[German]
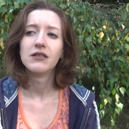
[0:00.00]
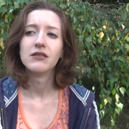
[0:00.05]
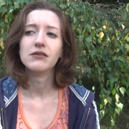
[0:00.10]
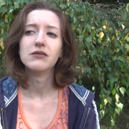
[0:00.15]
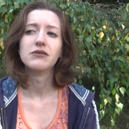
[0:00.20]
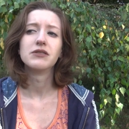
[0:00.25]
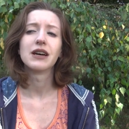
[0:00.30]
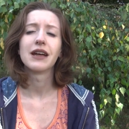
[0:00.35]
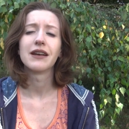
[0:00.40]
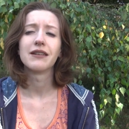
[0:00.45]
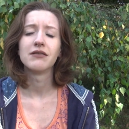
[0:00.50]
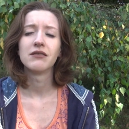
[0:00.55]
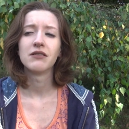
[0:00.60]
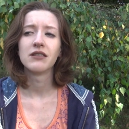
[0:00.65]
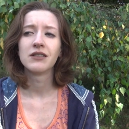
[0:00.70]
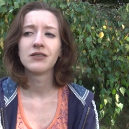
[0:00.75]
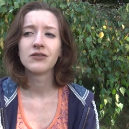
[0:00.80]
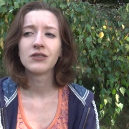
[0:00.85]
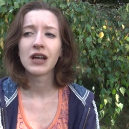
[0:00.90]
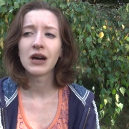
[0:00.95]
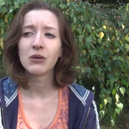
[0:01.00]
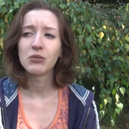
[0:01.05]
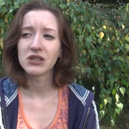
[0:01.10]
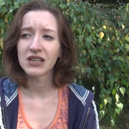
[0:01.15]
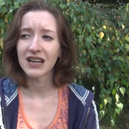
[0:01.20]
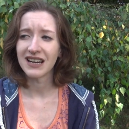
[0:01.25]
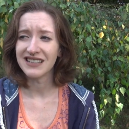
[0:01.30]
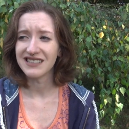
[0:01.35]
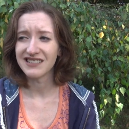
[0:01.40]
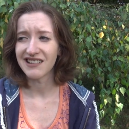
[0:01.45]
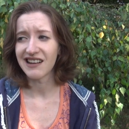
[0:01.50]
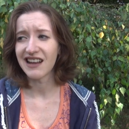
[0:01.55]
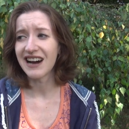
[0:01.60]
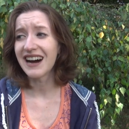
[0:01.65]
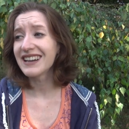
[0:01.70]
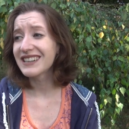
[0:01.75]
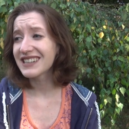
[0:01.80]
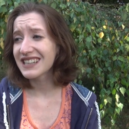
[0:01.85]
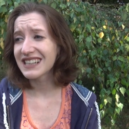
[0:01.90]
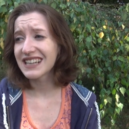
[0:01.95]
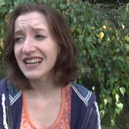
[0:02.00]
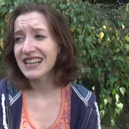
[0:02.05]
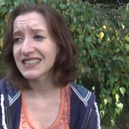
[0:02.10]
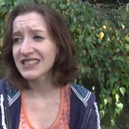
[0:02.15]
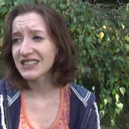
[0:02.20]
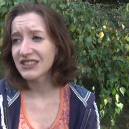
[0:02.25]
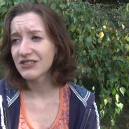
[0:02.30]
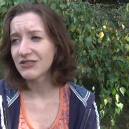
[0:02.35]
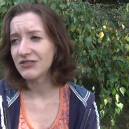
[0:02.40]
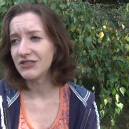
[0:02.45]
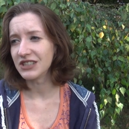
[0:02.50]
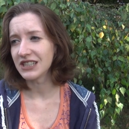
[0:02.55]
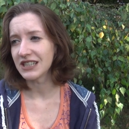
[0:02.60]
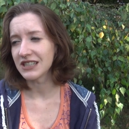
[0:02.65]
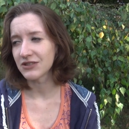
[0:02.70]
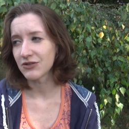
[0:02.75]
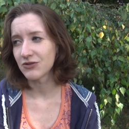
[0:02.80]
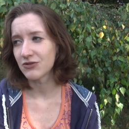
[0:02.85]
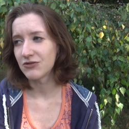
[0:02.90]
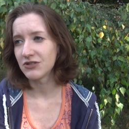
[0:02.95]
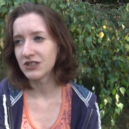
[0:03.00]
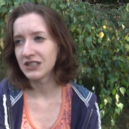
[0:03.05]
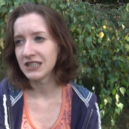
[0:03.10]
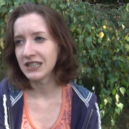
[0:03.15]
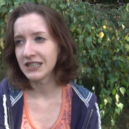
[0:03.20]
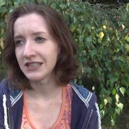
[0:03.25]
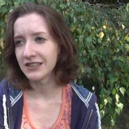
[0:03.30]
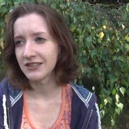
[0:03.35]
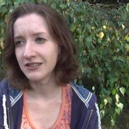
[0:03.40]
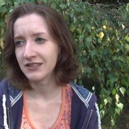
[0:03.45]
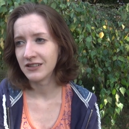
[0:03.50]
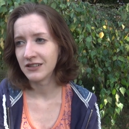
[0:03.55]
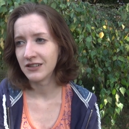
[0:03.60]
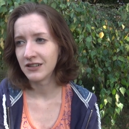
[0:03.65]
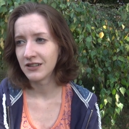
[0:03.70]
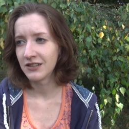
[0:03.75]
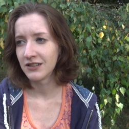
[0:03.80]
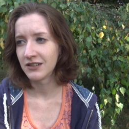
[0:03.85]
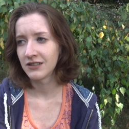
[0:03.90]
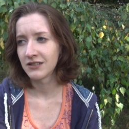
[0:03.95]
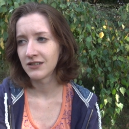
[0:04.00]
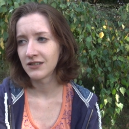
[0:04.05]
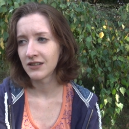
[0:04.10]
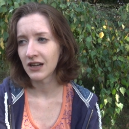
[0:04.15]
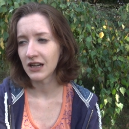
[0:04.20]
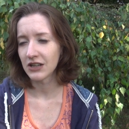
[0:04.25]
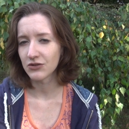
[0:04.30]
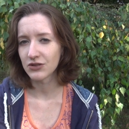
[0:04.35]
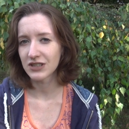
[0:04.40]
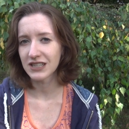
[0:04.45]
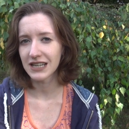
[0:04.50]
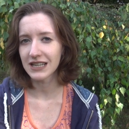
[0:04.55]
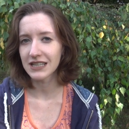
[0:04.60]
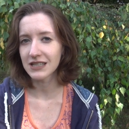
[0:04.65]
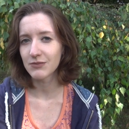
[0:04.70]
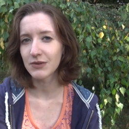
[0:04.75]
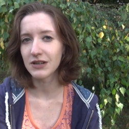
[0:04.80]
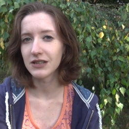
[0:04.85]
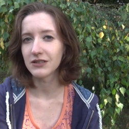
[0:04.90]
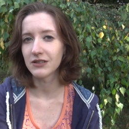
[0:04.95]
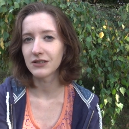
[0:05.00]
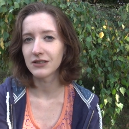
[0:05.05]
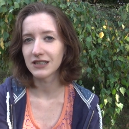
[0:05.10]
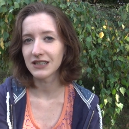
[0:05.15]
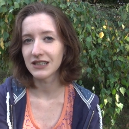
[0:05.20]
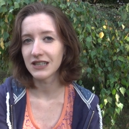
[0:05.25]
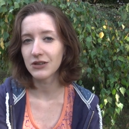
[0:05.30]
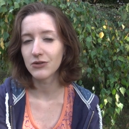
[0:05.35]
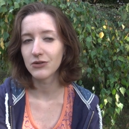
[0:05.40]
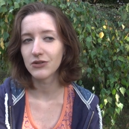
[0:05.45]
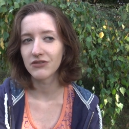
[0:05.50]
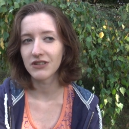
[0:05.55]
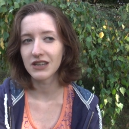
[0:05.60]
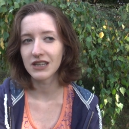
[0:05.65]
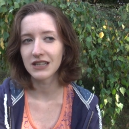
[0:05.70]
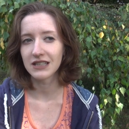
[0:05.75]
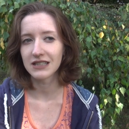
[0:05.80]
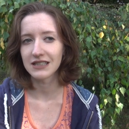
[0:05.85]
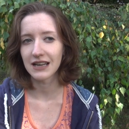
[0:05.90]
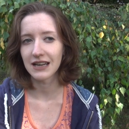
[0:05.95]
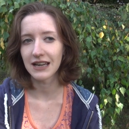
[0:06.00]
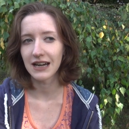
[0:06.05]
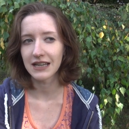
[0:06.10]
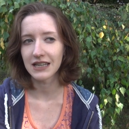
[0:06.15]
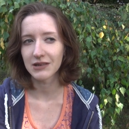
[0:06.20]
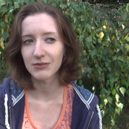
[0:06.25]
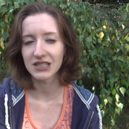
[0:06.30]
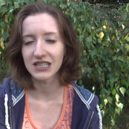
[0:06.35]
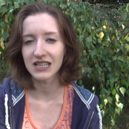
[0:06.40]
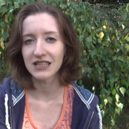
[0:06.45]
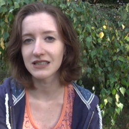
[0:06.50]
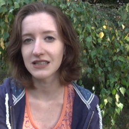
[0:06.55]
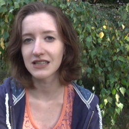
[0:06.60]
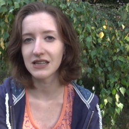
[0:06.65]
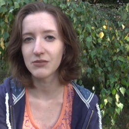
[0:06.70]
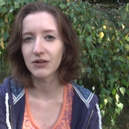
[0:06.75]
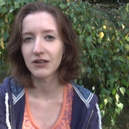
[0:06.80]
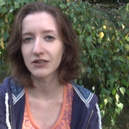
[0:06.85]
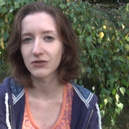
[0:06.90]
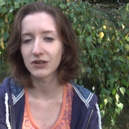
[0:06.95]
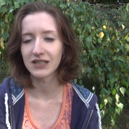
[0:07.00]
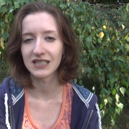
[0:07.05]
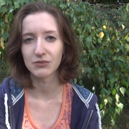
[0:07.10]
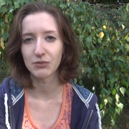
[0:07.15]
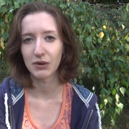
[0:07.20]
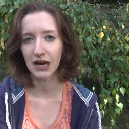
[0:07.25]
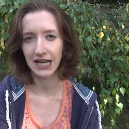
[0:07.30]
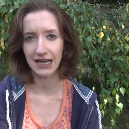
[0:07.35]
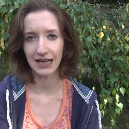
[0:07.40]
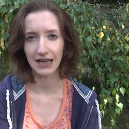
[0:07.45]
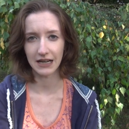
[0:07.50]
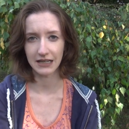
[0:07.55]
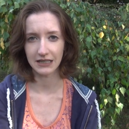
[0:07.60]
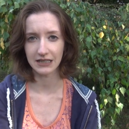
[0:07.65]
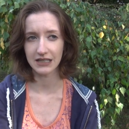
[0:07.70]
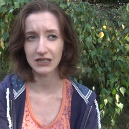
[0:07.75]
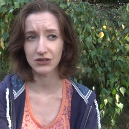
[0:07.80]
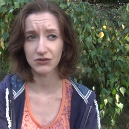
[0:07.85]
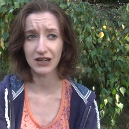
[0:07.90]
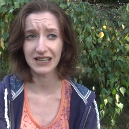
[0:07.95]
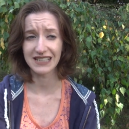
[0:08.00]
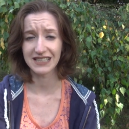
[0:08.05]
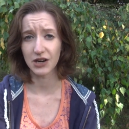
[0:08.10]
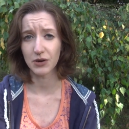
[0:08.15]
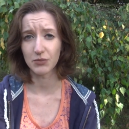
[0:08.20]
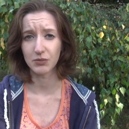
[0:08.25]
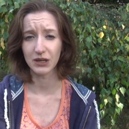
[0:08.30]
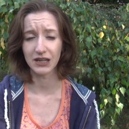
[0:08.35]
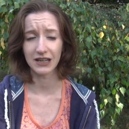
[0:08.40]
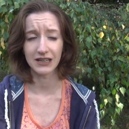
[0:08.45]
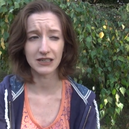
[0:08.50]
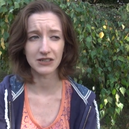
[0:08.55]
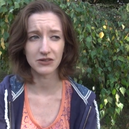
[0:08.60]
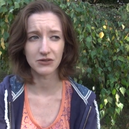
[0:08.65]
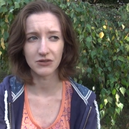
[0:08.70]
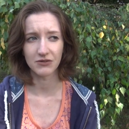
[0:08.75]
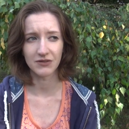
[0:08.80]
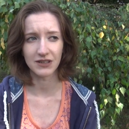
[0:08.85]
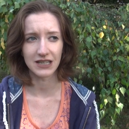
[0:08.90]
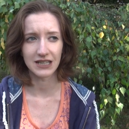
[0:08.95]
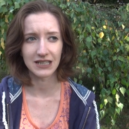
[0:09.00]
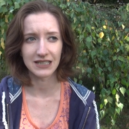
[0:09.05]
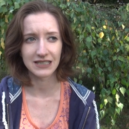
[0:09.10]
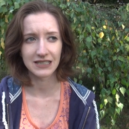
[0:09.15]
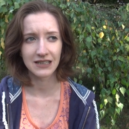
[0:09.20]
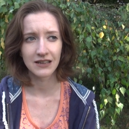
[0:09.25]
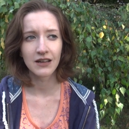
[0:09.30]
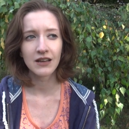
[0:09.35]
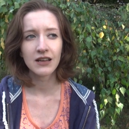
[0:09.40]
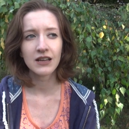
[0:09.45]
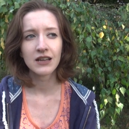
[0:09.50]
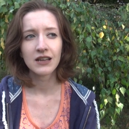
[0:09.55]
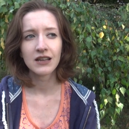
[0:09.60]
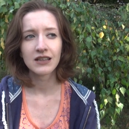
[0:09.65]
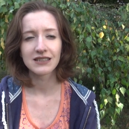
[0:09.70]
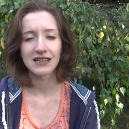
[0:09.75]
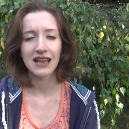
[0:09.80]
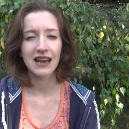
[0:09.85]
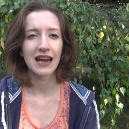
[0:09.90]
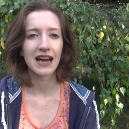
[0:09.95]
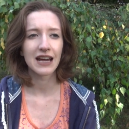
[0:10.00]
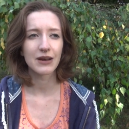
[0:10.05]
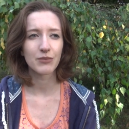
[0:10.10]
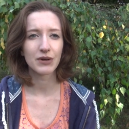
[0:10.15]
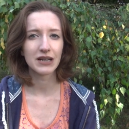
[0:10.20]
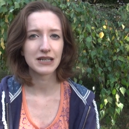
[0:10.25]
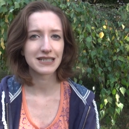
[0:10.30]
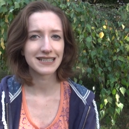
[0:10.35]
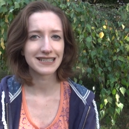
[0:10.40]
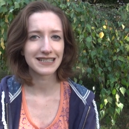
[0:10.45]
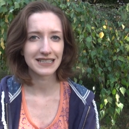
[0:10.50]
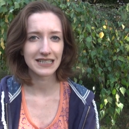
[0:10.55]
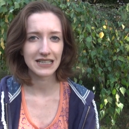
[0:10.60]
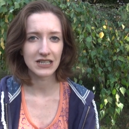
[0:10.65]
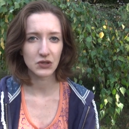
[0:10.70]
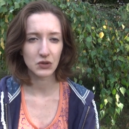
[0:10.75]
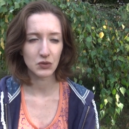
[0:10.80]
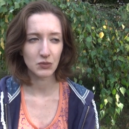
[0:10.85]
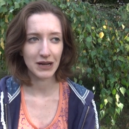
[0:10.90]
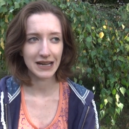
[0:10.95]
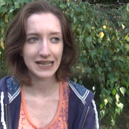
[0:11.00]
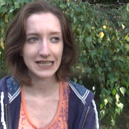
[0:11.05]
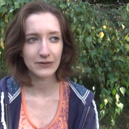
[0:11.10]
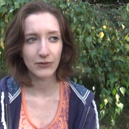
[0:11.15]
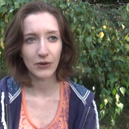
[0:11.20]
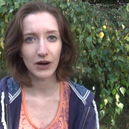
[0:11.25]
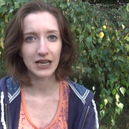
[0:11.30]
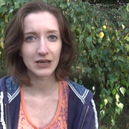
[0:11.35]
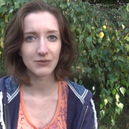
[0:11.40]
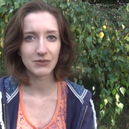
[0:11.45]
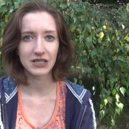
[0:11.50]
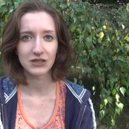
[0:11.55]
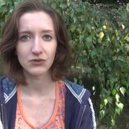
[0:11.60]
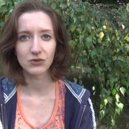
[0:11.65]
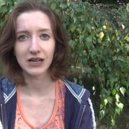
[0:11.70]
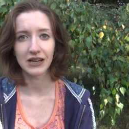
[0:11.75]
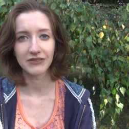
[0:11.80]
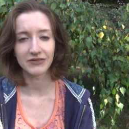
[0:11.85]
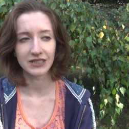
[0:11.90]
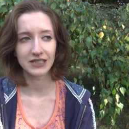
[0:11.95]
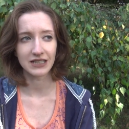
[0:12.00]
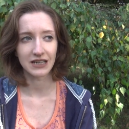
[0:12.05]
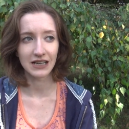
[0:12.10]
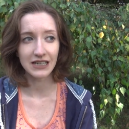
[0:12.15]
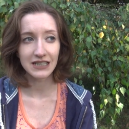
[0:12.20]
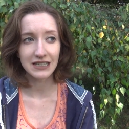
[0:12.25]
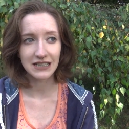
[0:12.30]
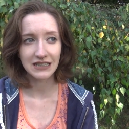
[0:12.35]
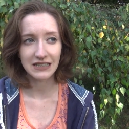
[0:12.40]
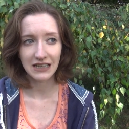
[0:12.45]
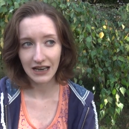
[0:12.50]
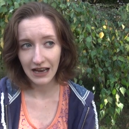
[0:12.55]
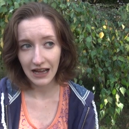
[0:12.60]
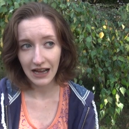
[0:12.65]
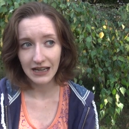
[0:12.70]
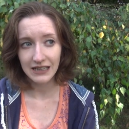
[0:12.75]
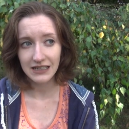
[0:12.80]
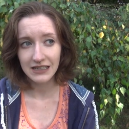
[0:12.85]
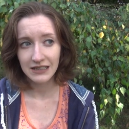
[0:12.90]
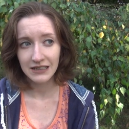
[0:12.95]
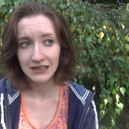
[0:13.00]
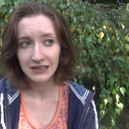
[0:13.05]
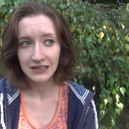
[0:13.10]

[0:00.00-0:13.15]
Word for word: Und dann dann habe ich einen Salat gegessen und ich esse ohnehin, also ich esse mal hin und wieder einen Salat, aber ich esse lieber so als Beilage, nicht so als Hauptgericht irgendwie. Da ist Salat meistens nicht so meins, vor allem nicht so Cafeteria-Salat.